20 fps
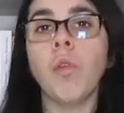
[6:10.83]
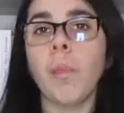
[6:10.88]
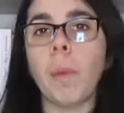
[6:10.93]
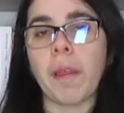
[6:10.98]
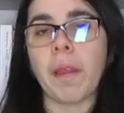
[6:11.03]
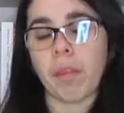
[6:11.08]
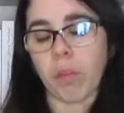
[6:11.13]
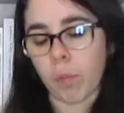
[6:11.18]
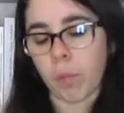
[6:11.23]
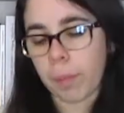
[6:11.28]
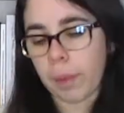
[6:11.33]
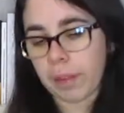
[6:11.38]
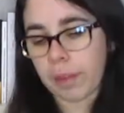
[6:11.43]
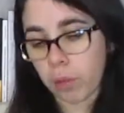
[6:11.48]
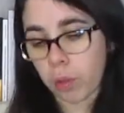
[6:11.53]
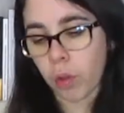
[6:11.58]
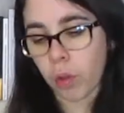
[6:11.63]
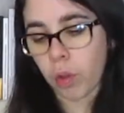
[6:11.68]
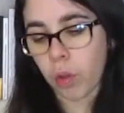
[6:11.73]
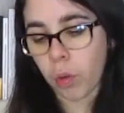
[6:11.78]
Nous passons
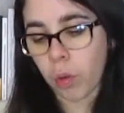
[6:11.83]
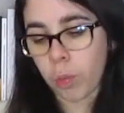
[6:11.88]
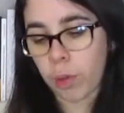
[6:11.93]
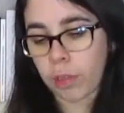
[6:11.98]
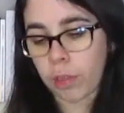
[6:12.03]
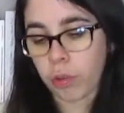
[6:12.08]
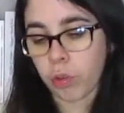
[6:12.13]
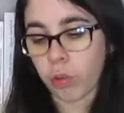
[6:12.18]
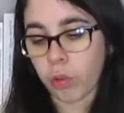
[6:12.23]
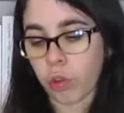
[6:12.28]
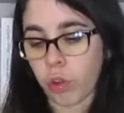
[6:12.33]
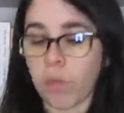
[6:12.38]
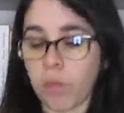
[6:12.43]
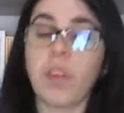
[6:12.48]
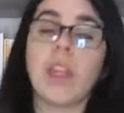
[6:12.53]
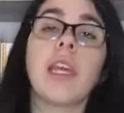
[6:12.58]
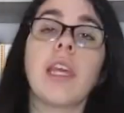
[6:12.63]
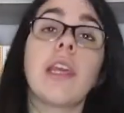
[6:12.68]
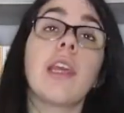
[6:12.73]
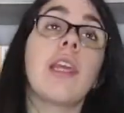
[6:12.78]
maintenant au mois de
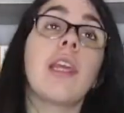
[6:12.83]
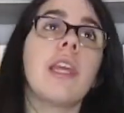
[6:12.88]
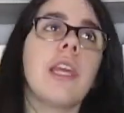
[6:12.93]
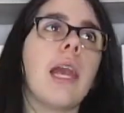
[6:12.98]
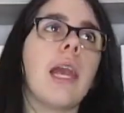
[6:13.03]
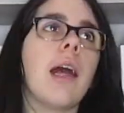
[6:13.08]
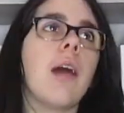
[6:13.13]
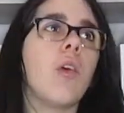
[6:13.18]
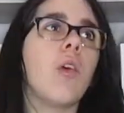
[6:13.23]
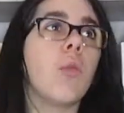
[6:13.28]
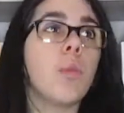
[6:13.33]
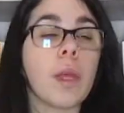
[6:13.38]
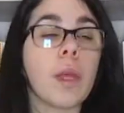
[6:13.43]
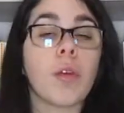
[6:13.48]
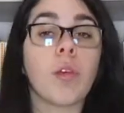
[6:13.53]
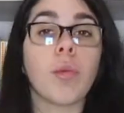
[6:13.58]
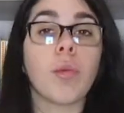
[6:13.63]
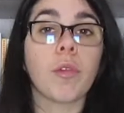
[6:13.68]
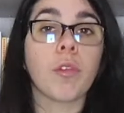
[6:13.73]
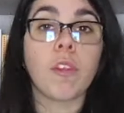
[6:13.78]
janvier, qui a euh, bien
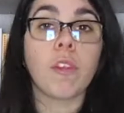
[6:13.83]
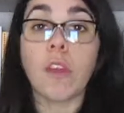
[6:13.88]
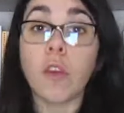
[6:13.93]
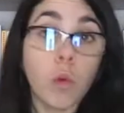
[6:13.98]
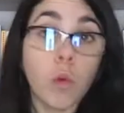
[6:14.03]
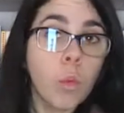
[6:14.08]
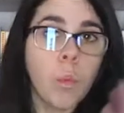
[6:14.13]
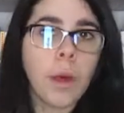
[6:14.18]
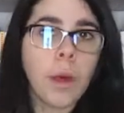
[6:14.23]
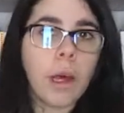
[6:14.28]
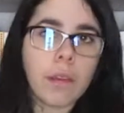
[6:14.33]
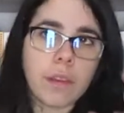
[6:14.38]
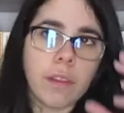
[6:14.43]
commencé ou pas,